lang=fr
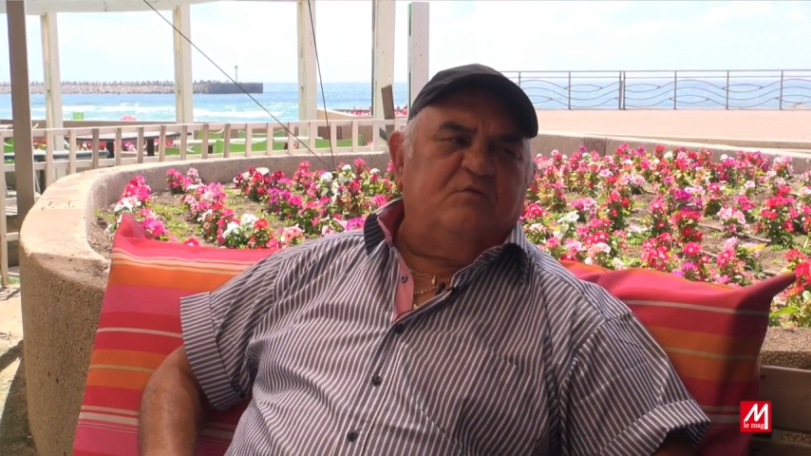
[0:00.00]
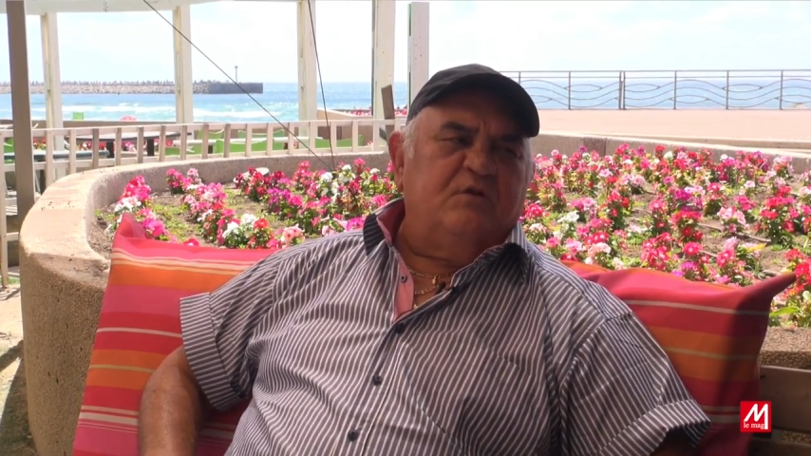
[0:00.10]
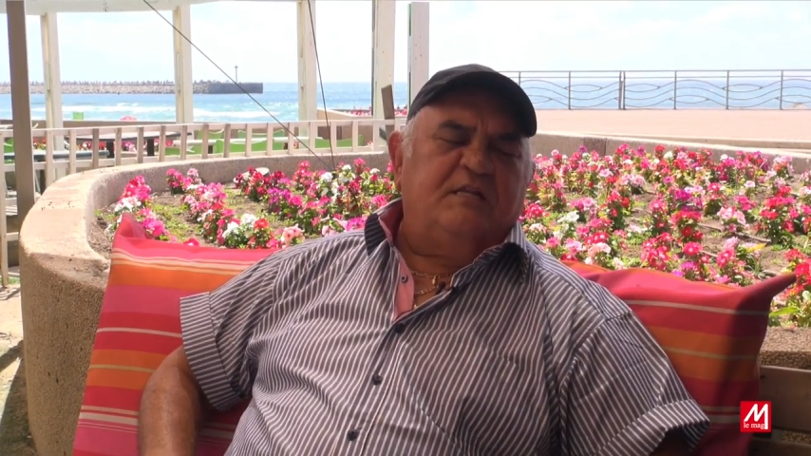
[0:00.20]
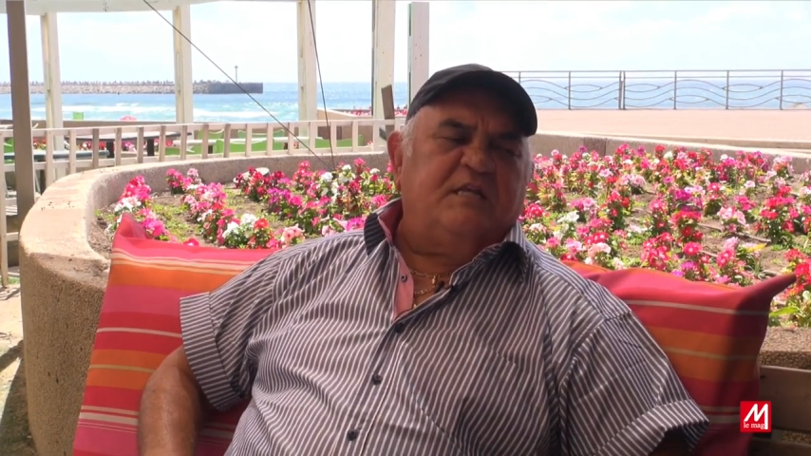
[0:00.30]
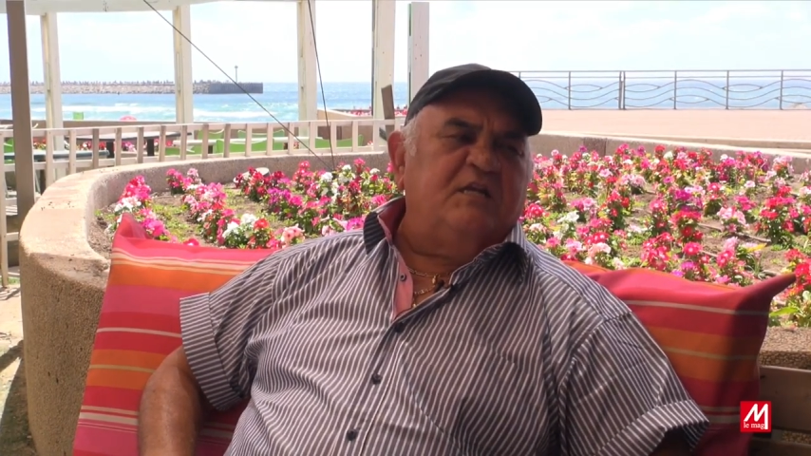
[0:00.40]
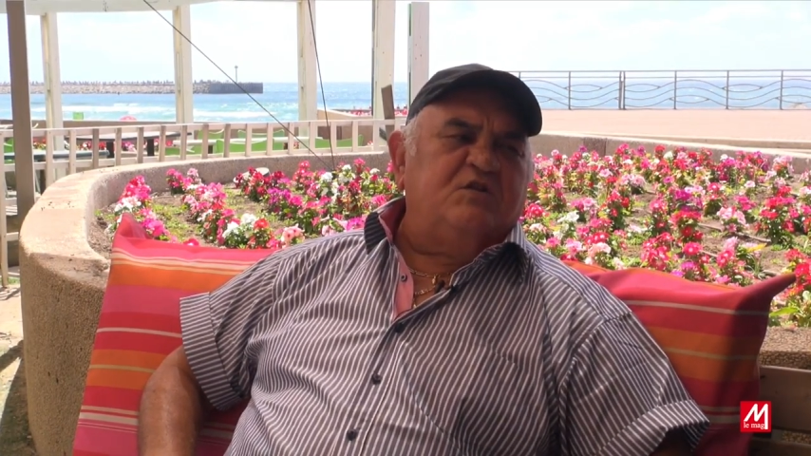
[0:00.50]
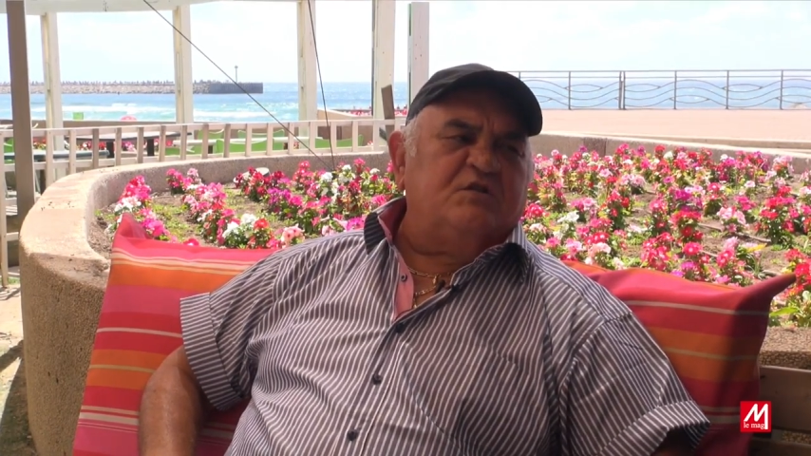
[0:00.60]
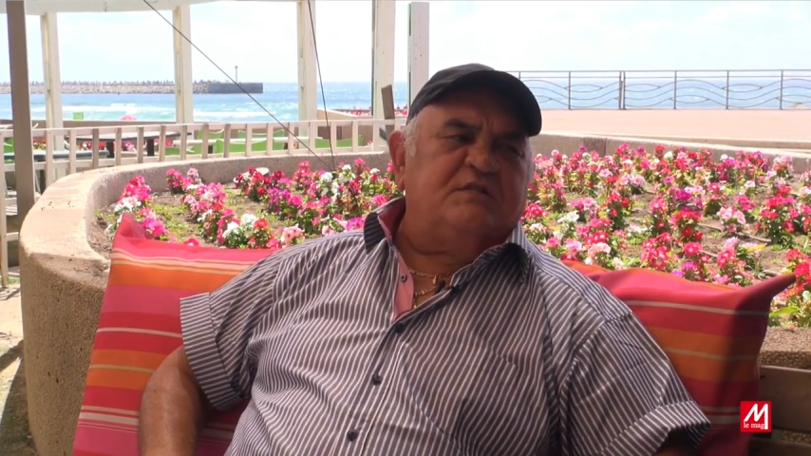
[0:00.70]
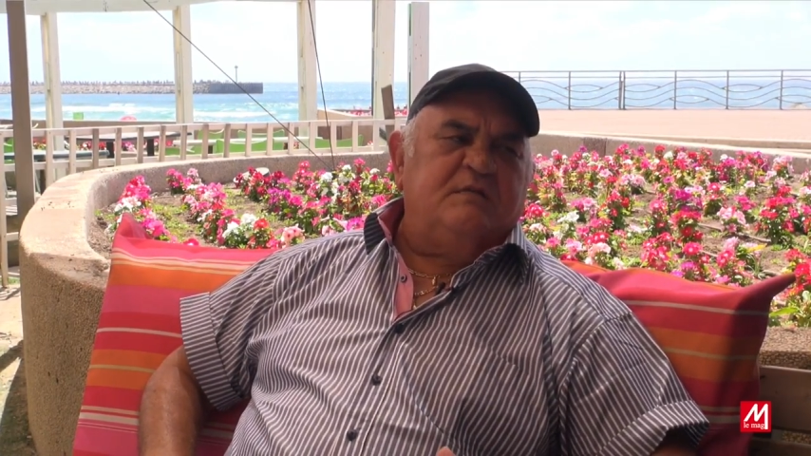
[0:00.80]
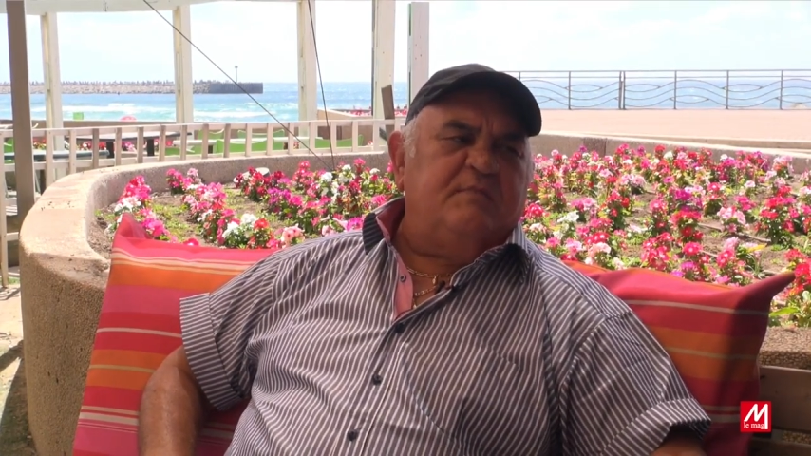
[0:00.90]
Une
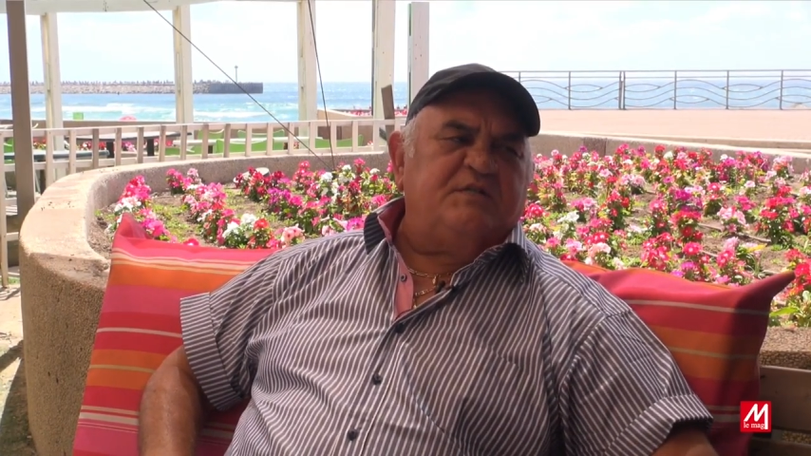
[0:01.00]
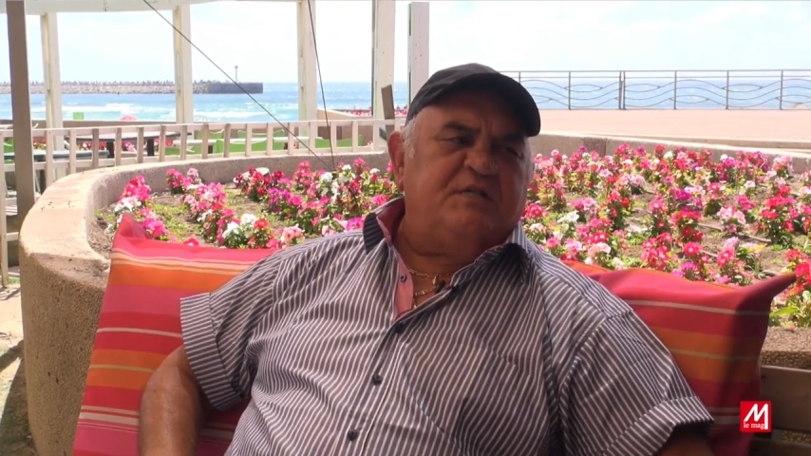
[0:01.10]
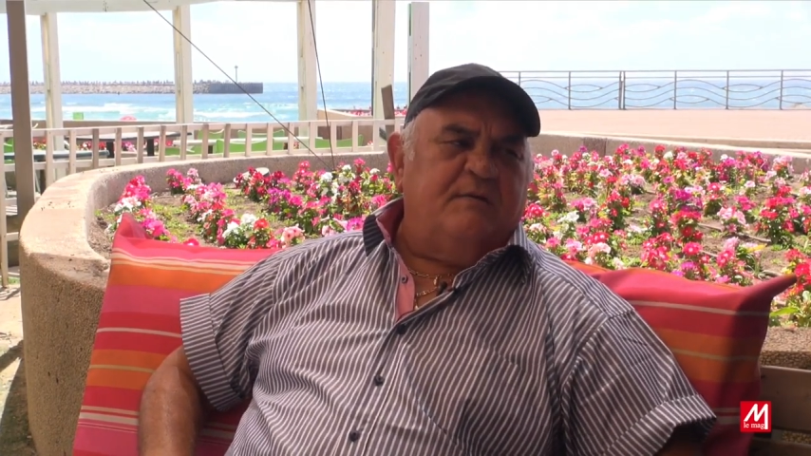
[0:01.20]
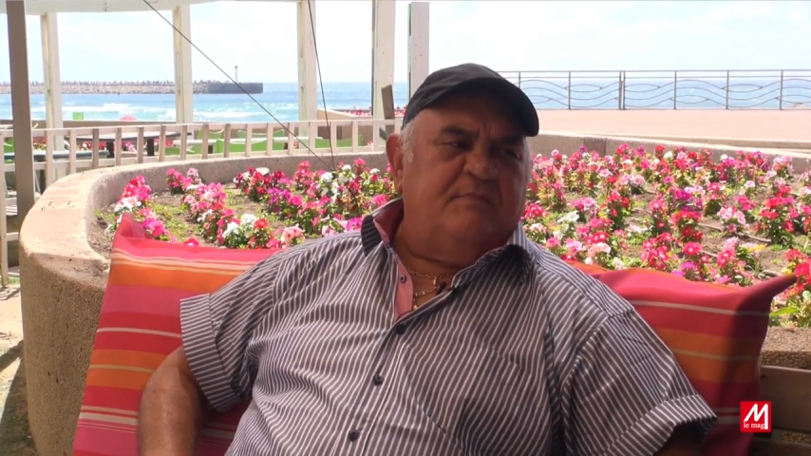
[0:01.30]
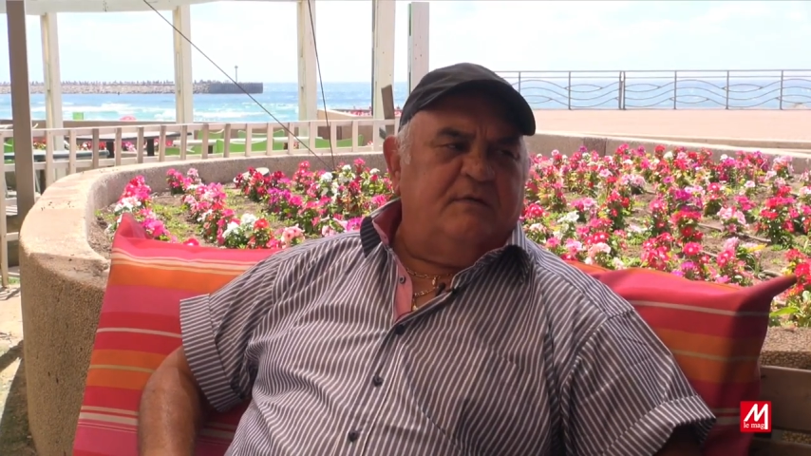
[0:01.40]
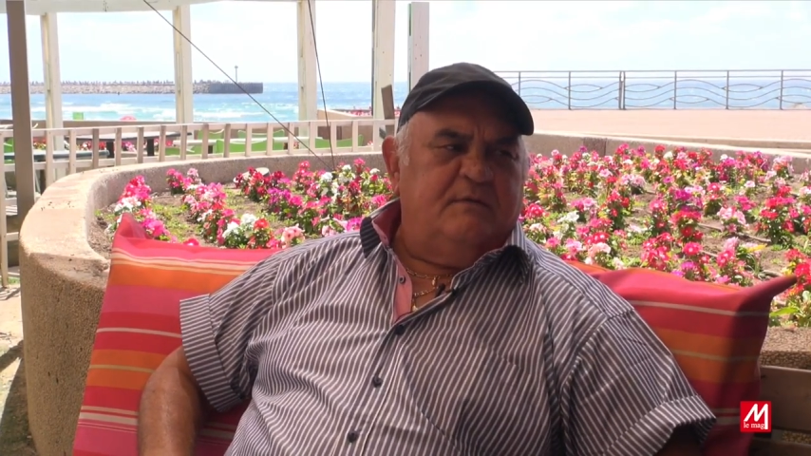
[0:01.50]
intelligence inimaginable.